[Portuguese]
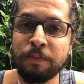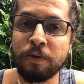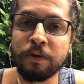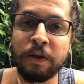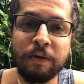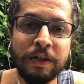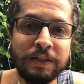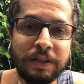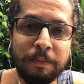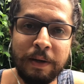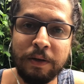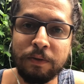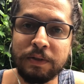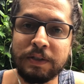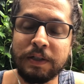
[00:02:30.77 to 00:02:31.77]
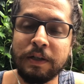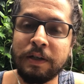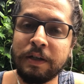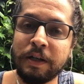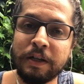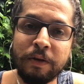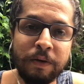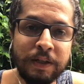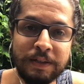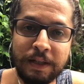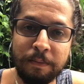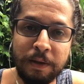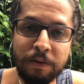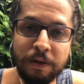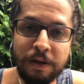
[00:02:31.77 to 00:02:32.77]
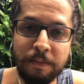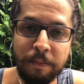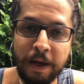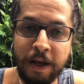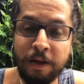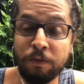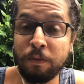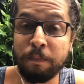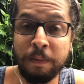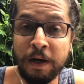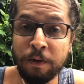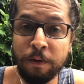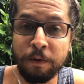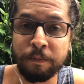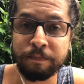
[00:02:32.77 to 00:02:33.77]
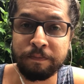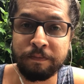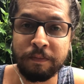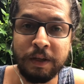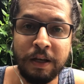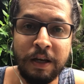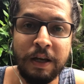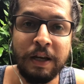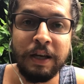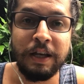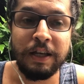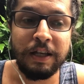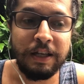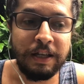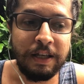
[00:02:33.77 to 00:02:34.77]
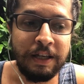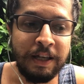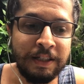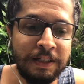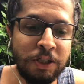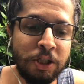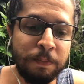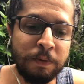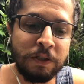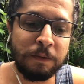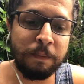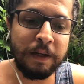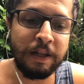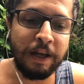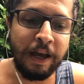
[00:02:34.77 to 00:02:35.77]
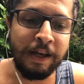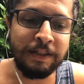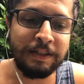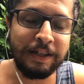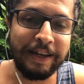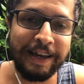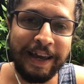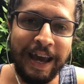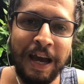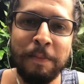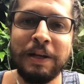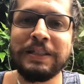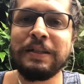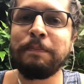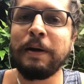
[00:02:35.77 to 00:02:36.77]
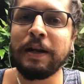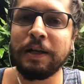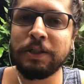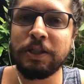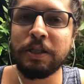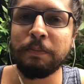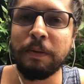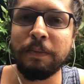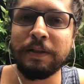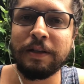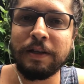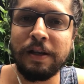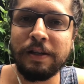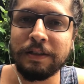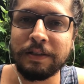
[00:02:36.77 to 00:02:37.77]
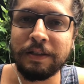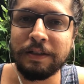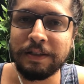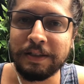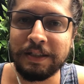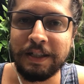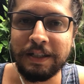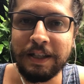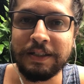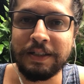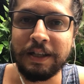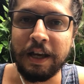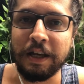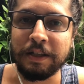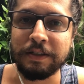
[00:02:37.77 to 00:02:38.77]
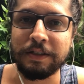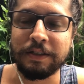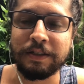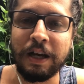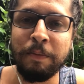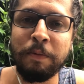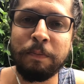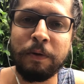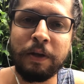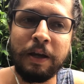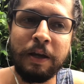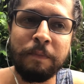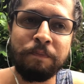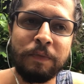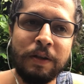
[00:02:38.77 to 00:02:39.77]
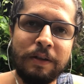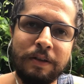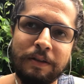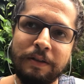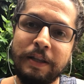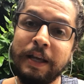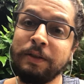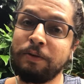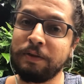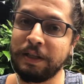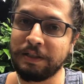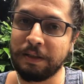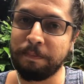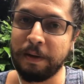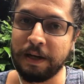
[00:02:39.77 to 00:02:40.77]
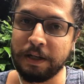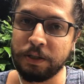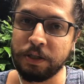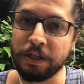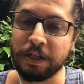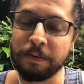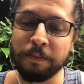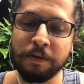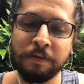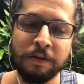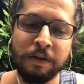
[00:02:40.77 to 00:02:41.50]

não recebendo sangue, não recebendo alimento, parou. E esse tipo de experiência quebra esse paradigma materialista da ciência, sabe? Porque dentro desse paradigma